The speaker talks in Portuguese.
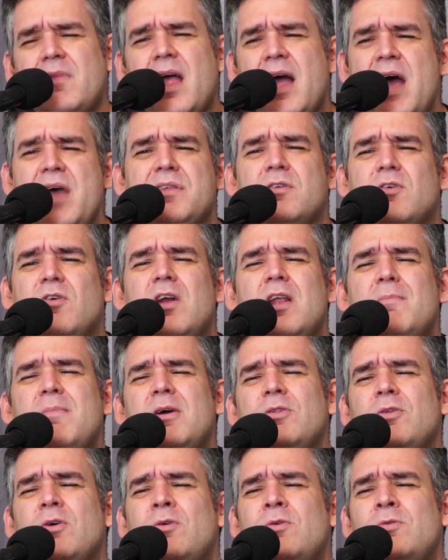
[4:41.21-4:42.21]
A escola
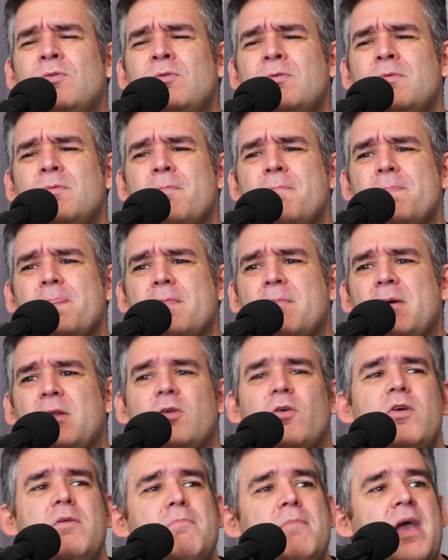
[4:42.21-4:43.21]
mandou um,
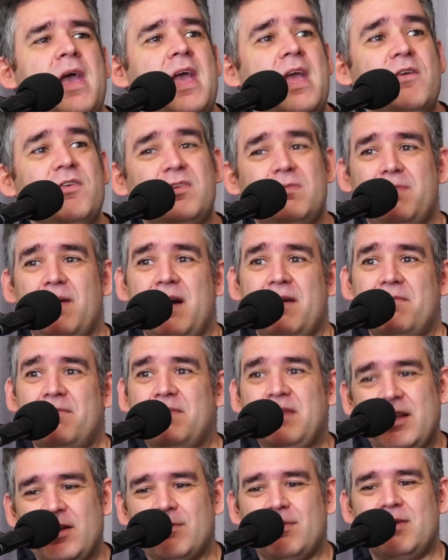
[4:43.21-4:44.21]
mandou um e-mail é,
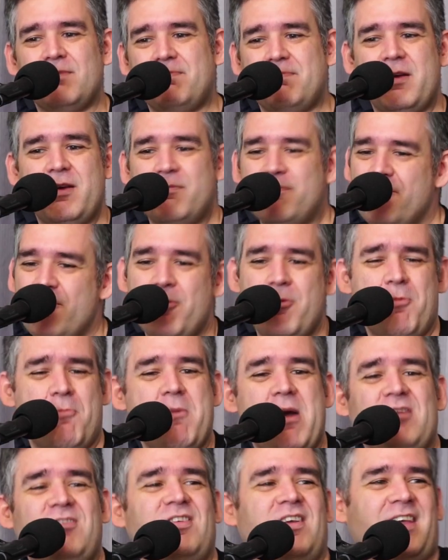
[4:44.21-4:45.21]
dando uma,
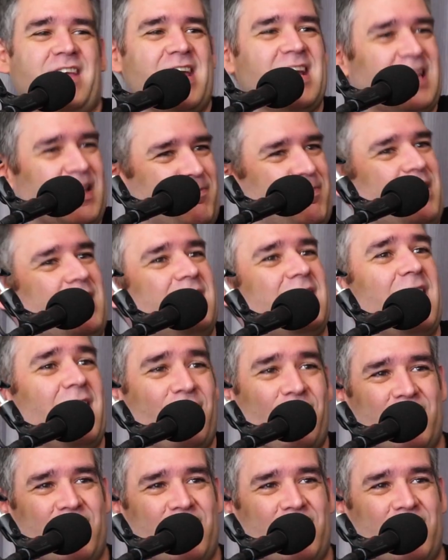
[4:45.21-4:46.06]
uma, etiqueta para lidar